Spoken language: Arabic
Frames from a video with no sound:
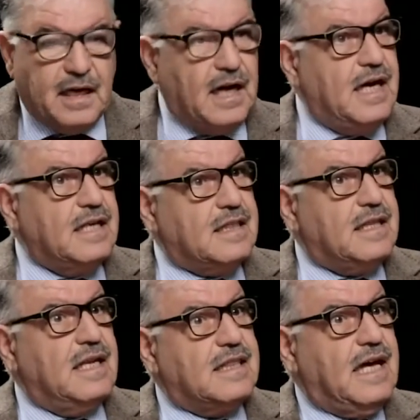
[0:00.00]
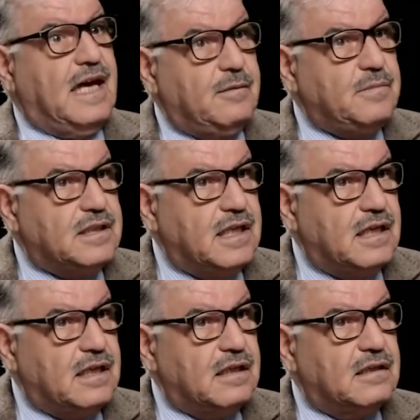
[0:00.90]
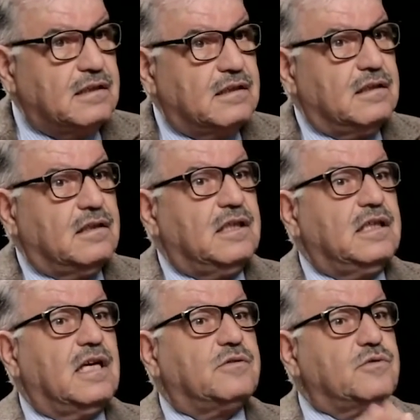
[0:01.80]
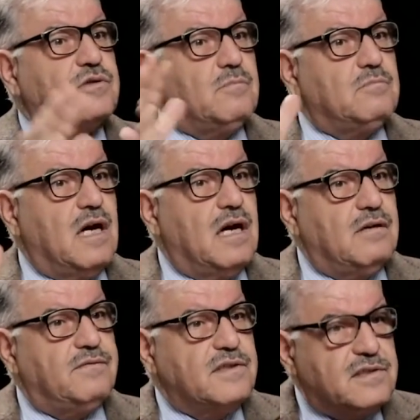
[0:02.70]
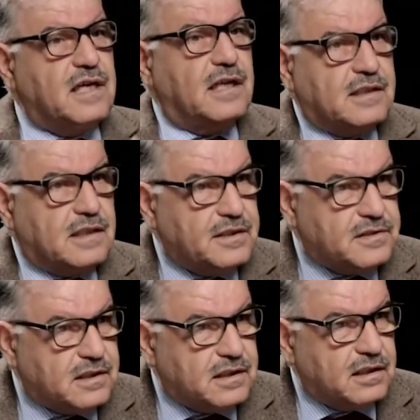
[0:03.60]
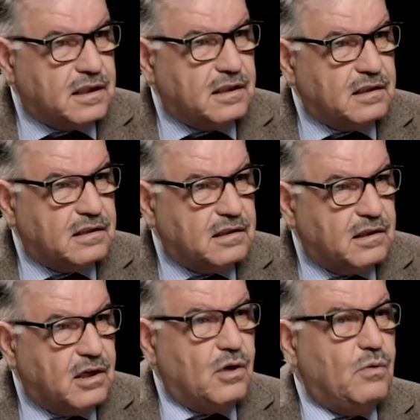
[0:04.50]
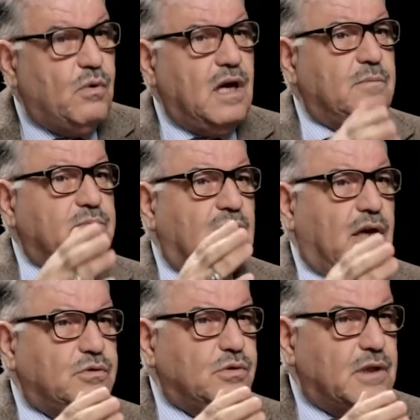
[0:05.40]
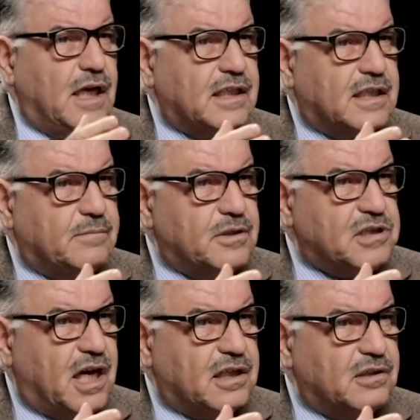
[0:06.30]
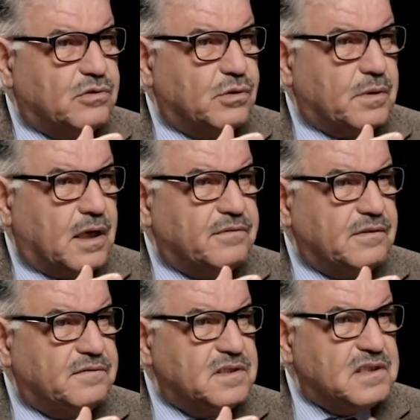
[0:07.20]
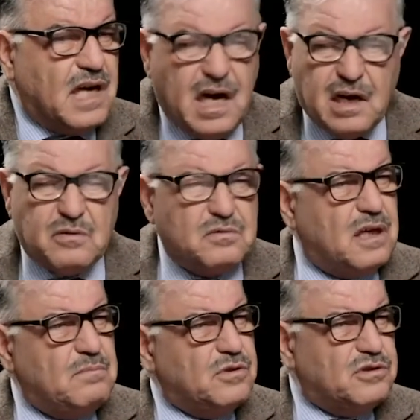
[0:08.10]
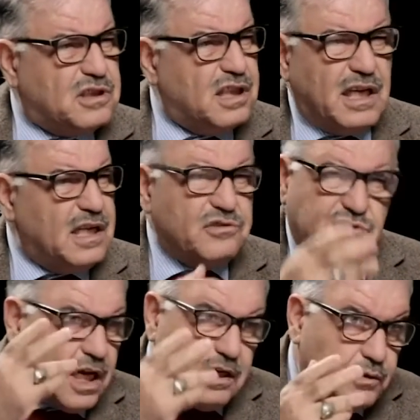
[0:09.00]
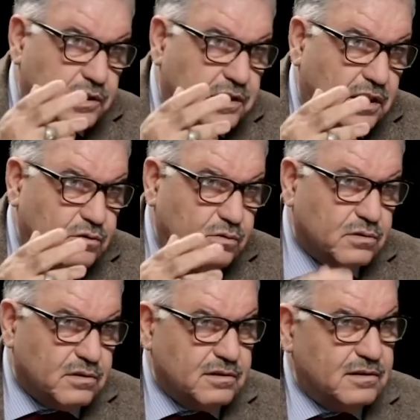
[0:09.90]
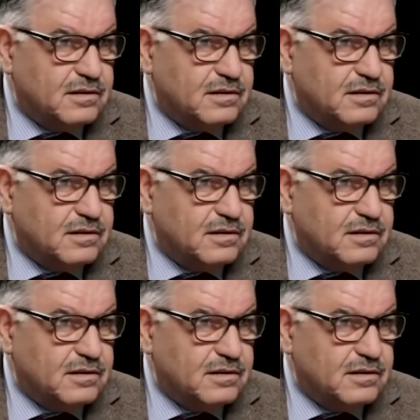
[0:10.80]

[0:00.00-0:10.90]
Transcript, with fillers: هاي الثلاث اعمده هي تسمى الفيزياء الكلاسيكيه ولم تعد هنالك مشاكل كبرى في الفيزياء اكو كم مشكله هيك كانوا يعتقدون